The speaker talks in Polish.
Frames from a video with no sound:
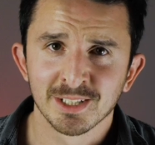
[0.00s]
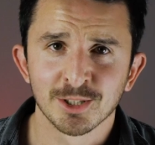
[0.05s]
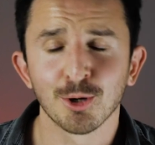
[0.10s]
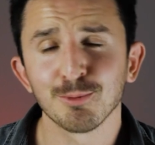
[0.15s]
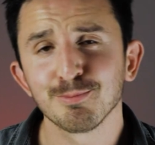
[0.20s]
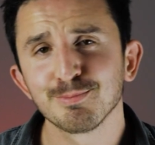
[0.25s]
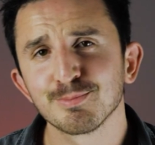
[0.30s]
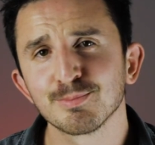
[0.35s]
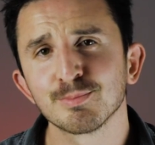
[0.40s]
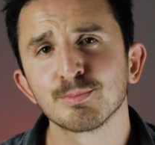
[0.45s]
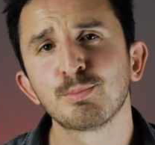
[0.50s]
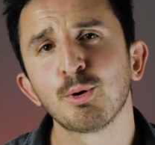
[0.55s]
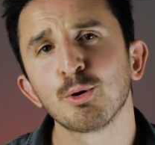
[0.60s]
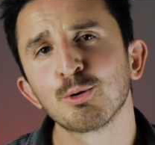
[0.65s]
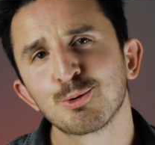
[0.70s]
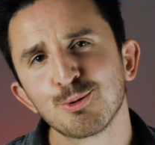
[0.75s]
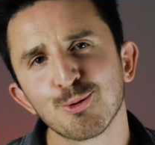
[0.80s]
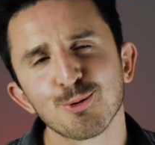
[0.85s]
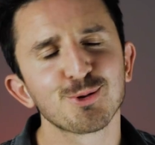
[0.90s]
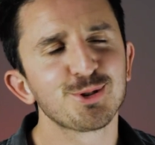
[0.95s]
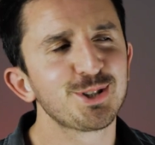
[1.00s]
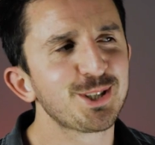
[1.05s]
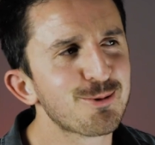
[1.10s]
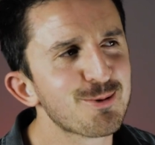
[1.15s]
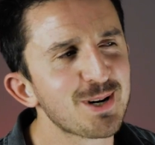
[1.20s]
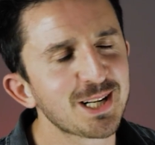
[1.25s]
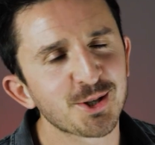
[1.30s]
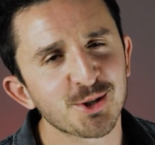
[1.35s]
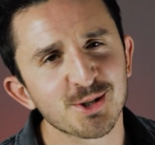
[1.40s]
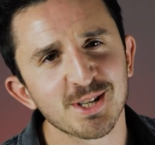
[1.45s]
No, bo Górnik
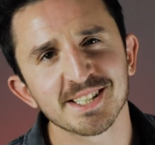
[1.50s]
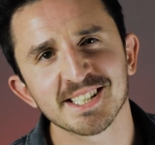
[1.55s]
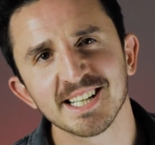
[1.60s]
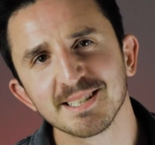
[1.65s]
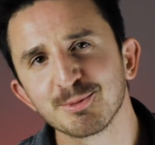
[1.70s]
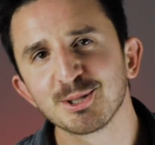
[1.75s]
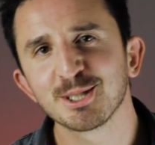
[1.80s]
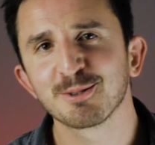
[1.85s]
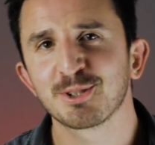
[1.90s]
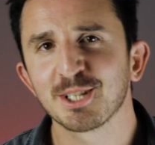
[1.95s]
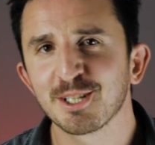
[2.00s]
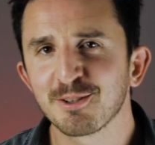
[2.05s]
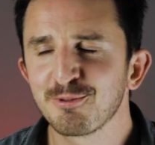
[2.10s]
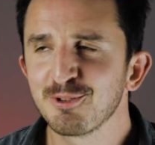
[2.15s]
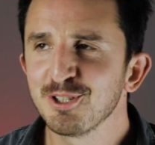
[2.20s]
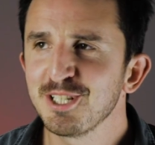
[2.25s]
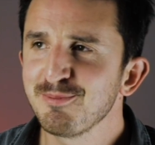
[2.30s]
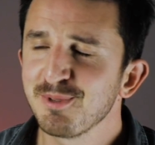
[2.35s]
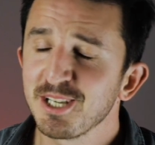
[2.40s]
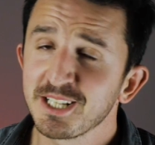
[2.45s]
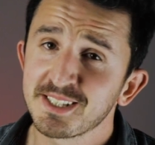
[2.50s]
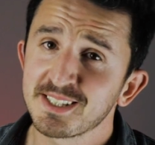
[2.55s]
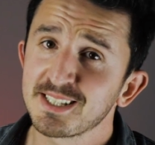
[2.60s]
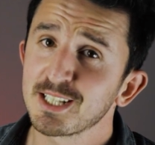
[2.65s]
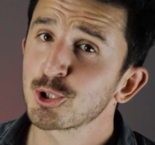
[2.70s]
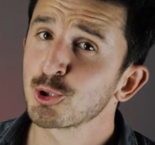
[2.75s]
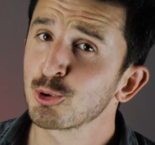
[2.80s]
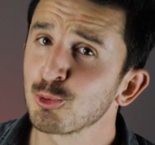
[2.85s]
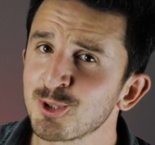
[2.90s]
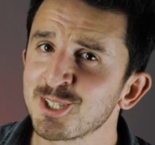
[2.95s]
Łęczna zajmuje w tej chwili
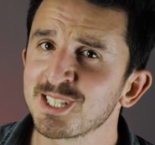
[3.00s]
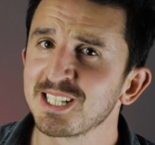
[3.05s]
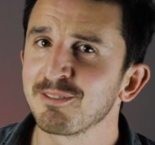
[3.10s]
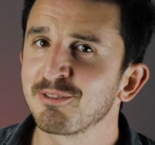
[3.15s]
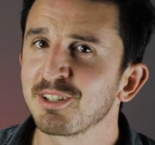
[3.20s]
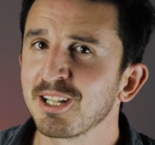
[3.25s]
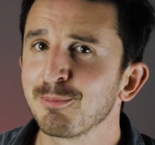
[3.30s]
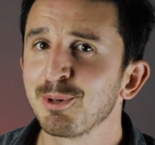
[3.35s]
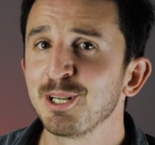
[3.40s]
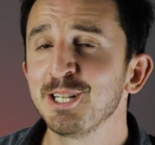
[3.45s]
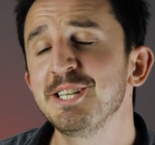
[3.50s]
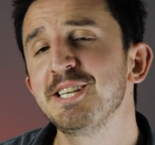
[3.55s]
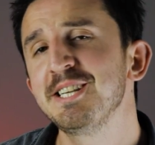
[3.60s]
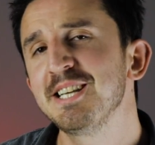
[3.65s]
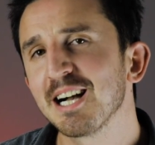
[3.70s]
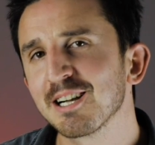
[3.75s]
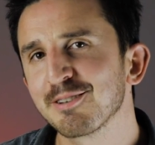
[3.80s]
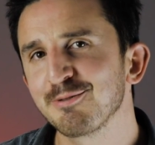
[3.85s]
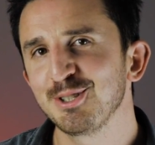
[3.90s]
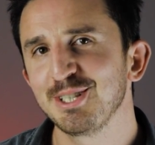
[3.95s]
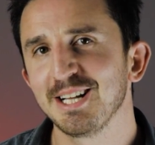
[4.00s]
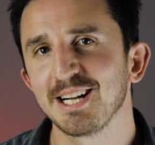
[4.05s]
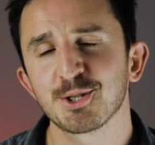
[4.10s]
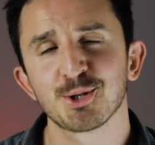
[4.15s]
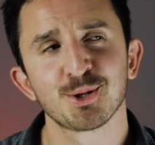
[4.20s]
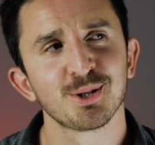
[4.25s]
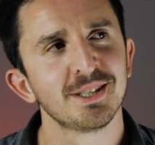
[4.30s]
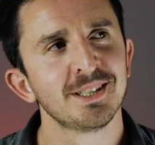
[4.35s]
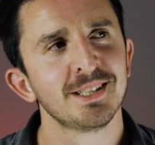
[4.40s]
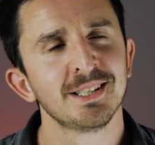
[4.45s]
miejsce szóste w tabeli i jak
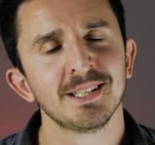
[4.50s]
widać